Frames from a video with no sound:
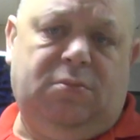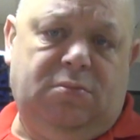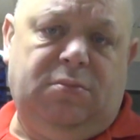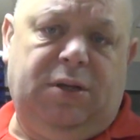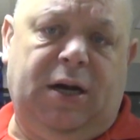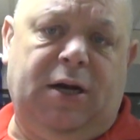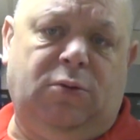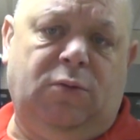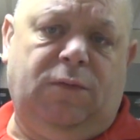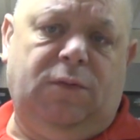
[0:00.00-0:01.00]
Я
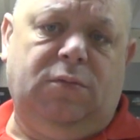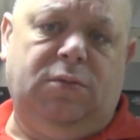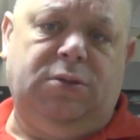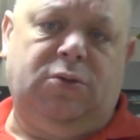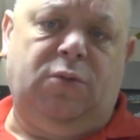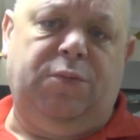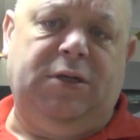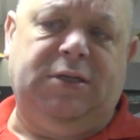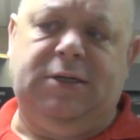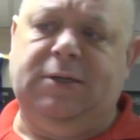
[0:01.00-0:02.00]
готов
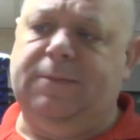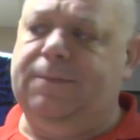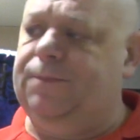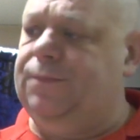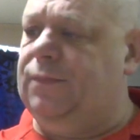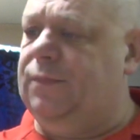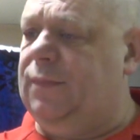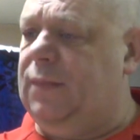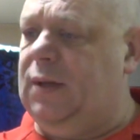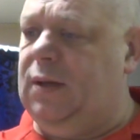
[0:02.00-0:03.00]
зарубиться.
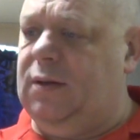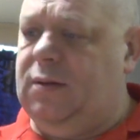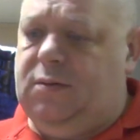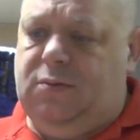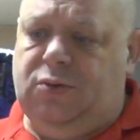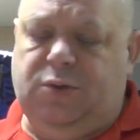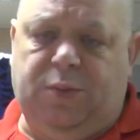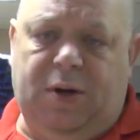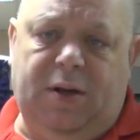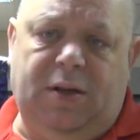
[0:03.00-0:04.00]
То есть
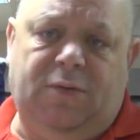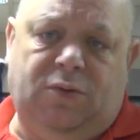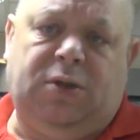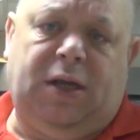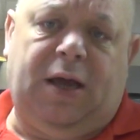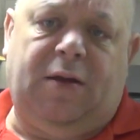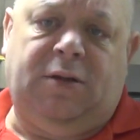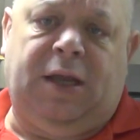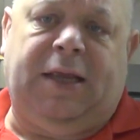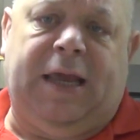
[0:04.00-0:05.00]
правила вот
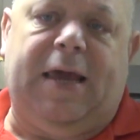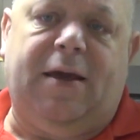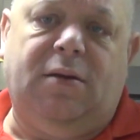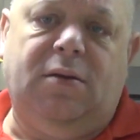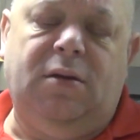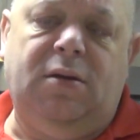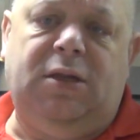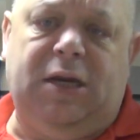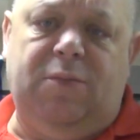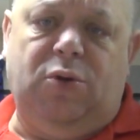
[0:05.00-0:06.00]
такие.
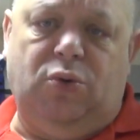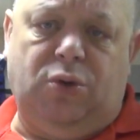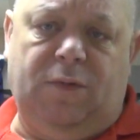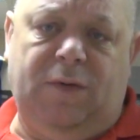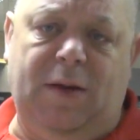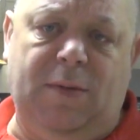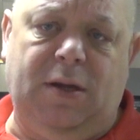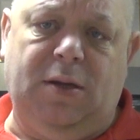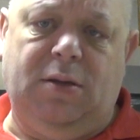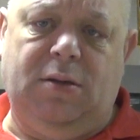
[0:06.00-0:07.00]
Три минуты
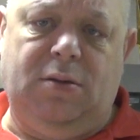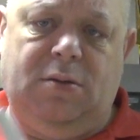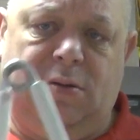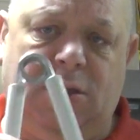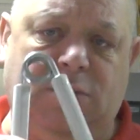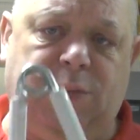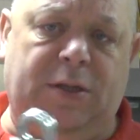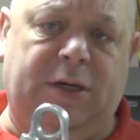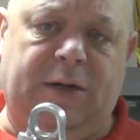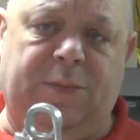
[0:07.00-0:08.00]
времени –
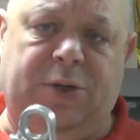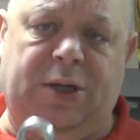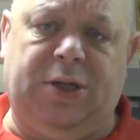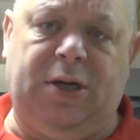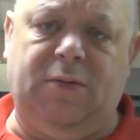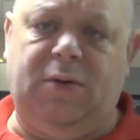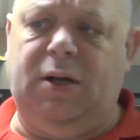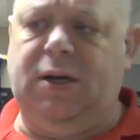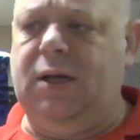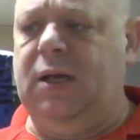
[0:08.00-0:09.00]
эспандер капитан третьего
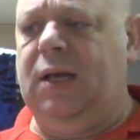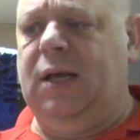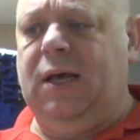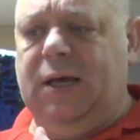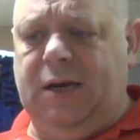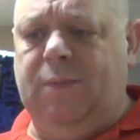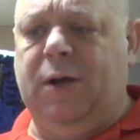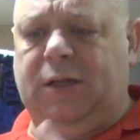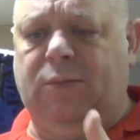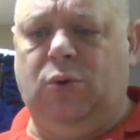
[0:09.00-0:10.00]
ранга.
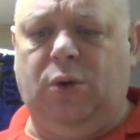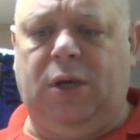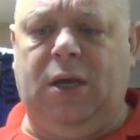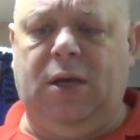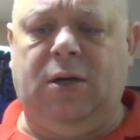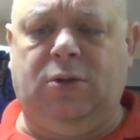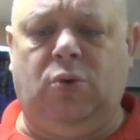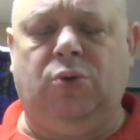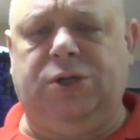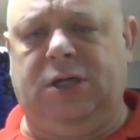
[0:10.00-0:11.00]
Ребята, многие,
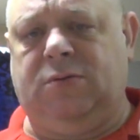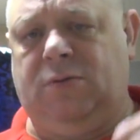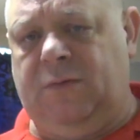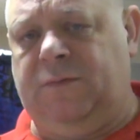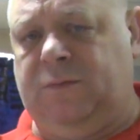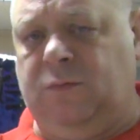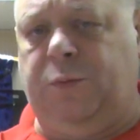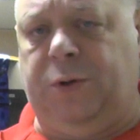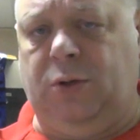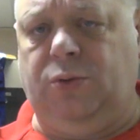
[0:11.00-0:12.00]
кто участвовали в
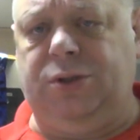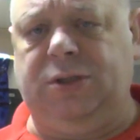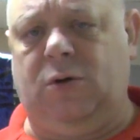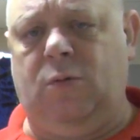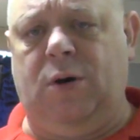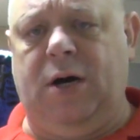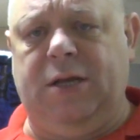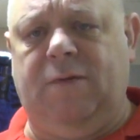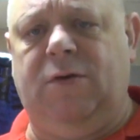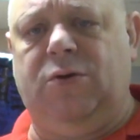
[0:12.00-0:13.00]
двух предыдущих зарубах,
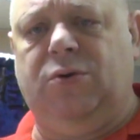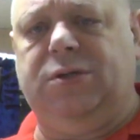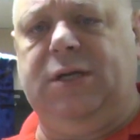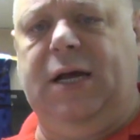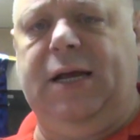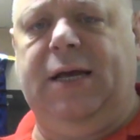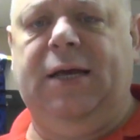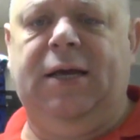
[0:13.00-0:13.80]
они видео сняли.